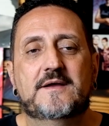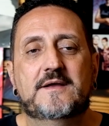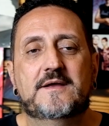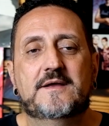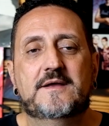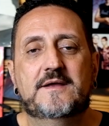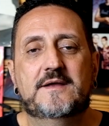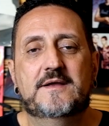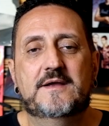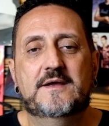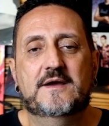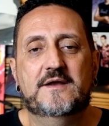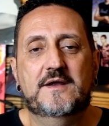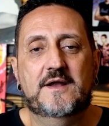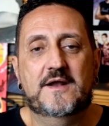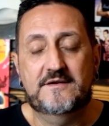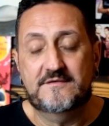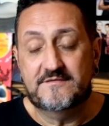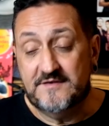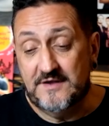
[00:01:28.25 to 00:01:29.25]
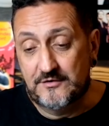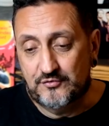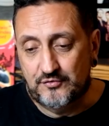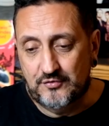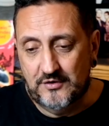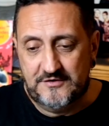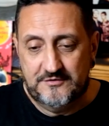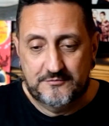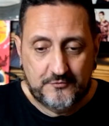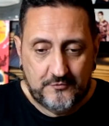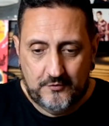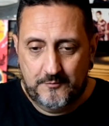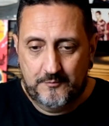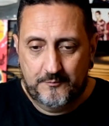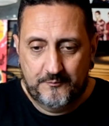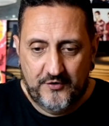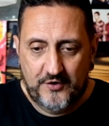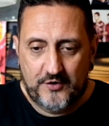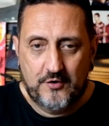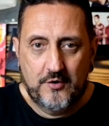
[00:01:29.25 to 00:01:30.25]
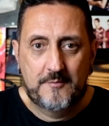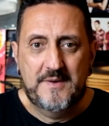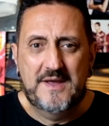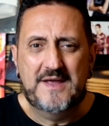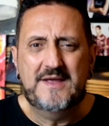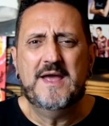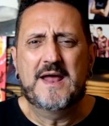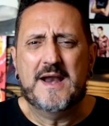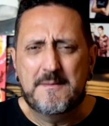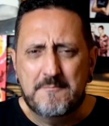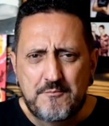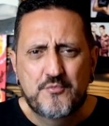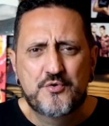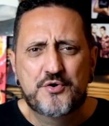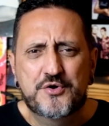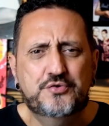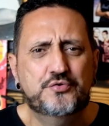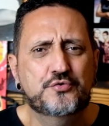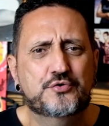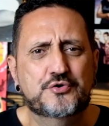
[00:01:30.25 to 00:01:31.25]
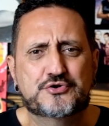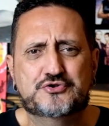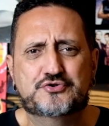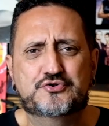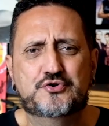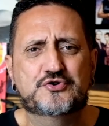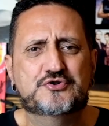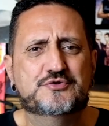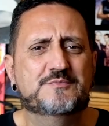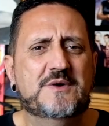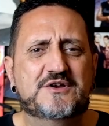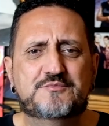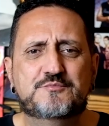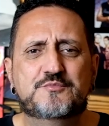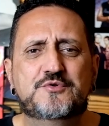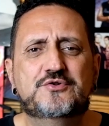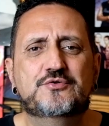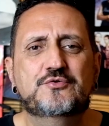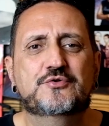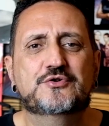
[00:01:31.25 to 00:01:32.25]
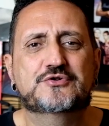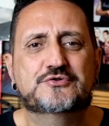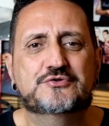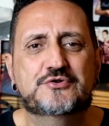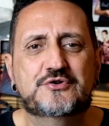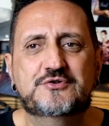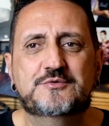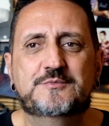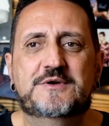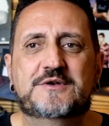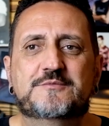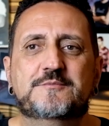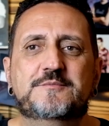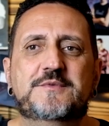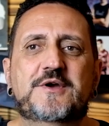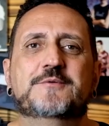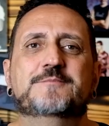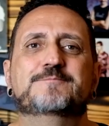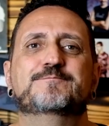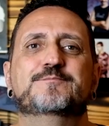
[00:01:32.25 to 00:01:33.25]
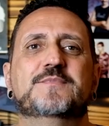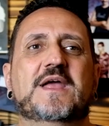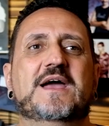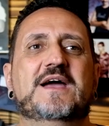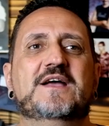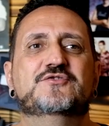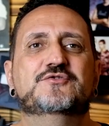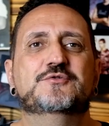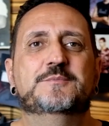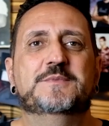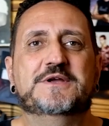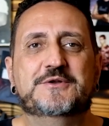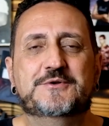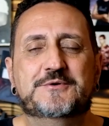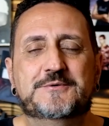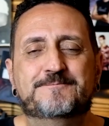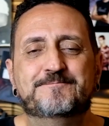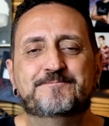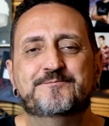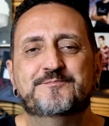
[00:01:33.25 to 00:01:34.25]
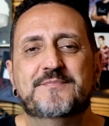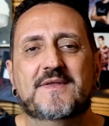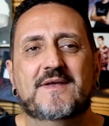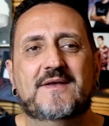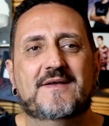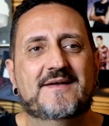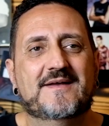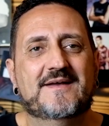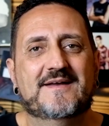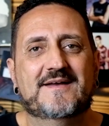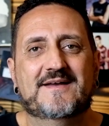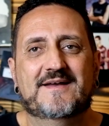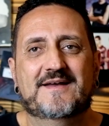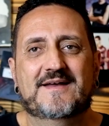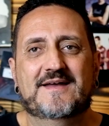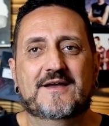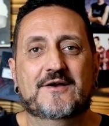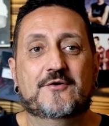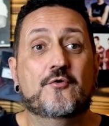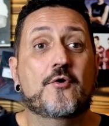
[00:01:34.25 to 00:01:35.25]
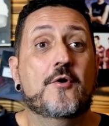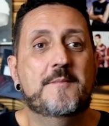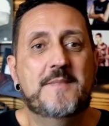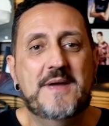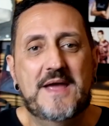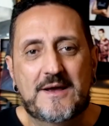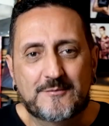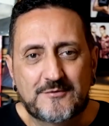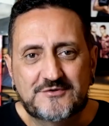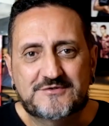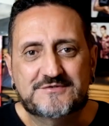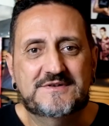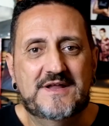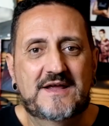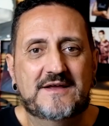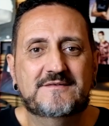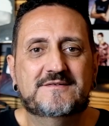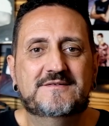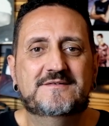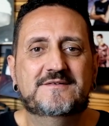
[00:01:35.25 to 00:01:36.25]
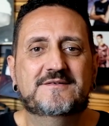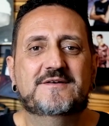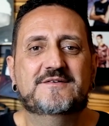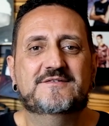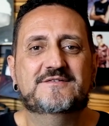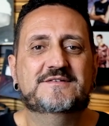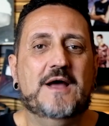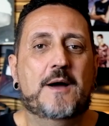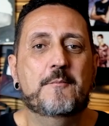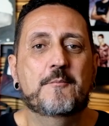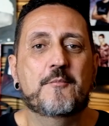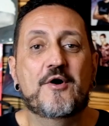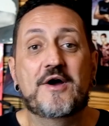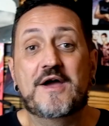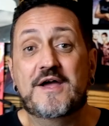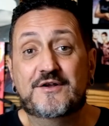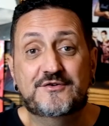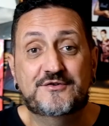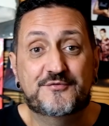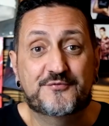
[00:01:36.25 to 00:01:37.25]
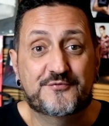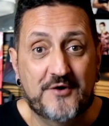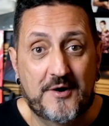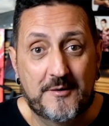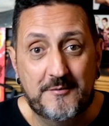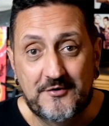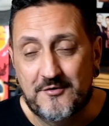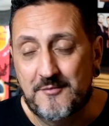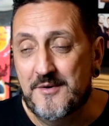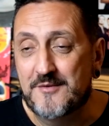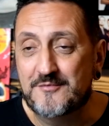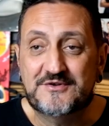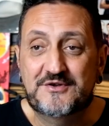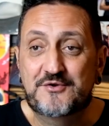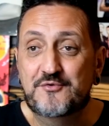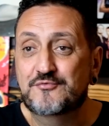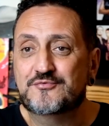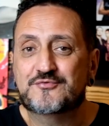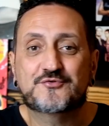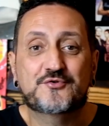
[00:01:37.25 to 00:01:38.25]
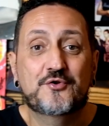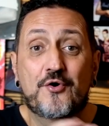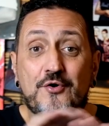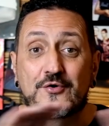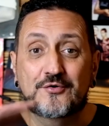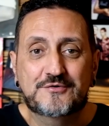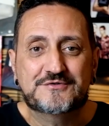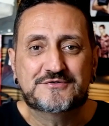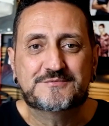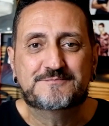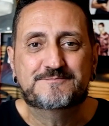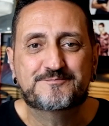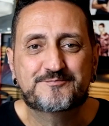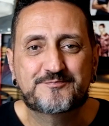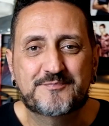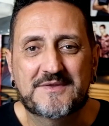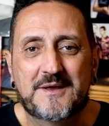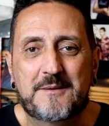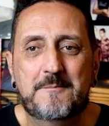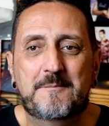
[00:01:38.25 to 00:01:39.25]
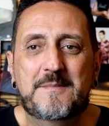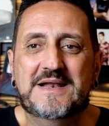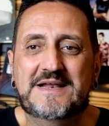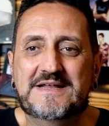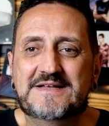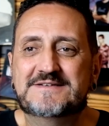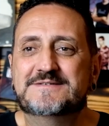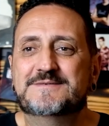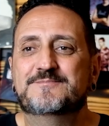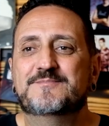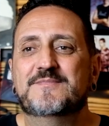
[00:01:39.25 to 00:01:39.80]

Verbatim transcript: E ele sentou, foi comer e era muito gostoso, mas muito gostoso mesmo. Meu, resumindo, é, comemos, né? Estava morrendo de fome, comemos que nem uns loucos. Beleza.